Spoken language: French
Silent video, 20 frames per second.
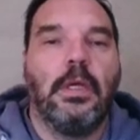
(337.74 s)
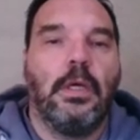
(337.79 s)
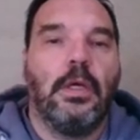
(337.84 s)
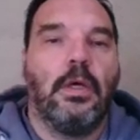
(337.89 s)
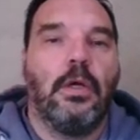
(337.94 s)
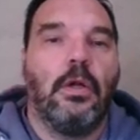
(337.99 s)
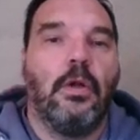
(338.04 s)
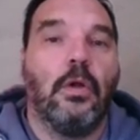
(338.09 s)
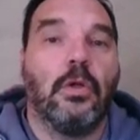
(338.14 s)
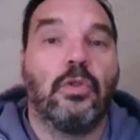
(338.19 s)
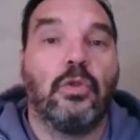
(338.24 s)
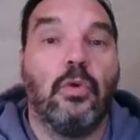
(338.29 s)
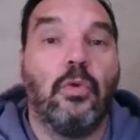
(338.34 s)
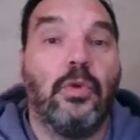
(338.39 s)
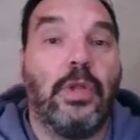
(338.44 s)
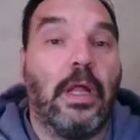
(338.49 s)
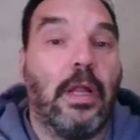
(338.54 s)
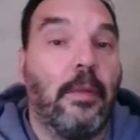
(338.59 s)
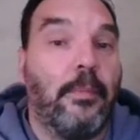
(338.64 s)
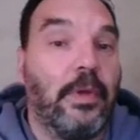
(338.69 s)
Lorsque l'on
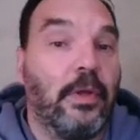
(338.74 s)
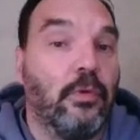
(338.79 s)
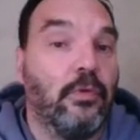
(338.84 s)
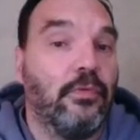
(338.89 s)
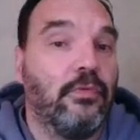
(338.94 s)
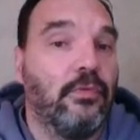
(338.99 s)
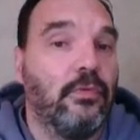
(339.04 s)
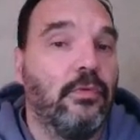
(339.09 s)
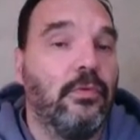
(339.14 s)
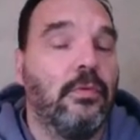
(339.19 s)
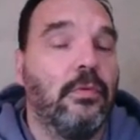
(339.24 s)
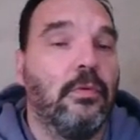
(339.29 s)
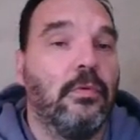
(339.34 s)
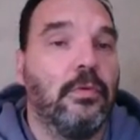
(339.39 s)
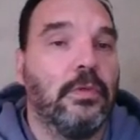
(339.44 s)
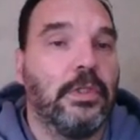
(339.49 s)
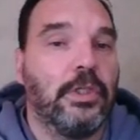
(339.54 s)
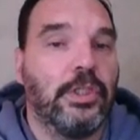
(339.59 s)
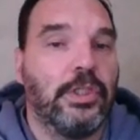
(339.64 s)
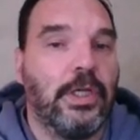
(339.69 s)
a la paire de fous, aux
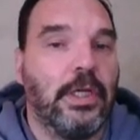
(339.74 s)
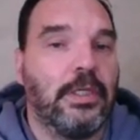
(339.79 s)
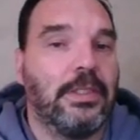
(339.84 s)
échecs,